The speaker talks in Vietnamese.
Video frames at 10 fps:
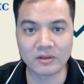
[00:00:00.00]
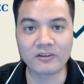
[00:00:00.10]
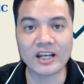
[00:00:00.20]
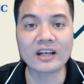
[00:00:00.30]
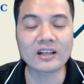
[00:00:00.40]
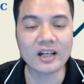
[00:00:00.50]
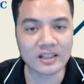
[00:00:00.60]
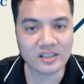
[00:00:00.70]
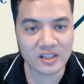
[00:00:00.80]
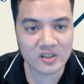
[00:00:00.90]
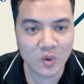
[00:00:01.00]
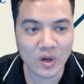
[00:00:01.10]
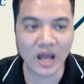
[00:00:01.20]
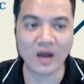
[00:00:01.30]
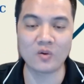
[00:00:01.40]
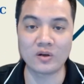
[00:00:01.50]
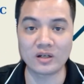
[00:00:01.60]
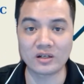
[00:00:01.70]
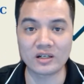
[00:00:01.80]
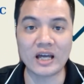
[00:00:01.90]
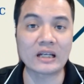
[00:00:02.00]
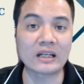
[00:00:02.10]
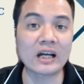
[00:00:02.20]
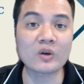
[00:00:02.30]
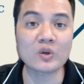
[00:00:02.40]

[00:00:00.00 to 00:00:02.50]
mình phải đạt được các cái chỉ số nào, đạt được các cái